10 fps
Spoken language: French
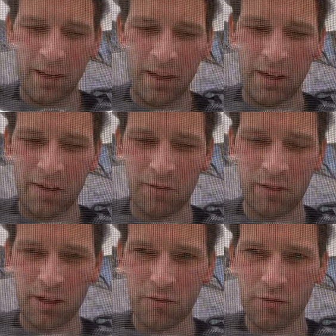euh, on
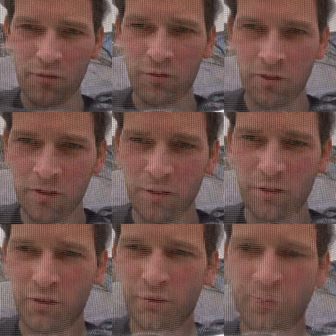a eu
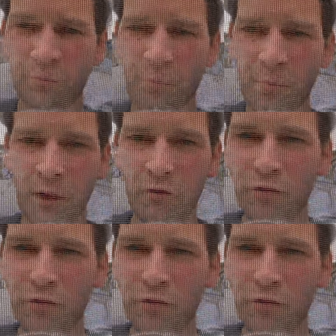euh, une,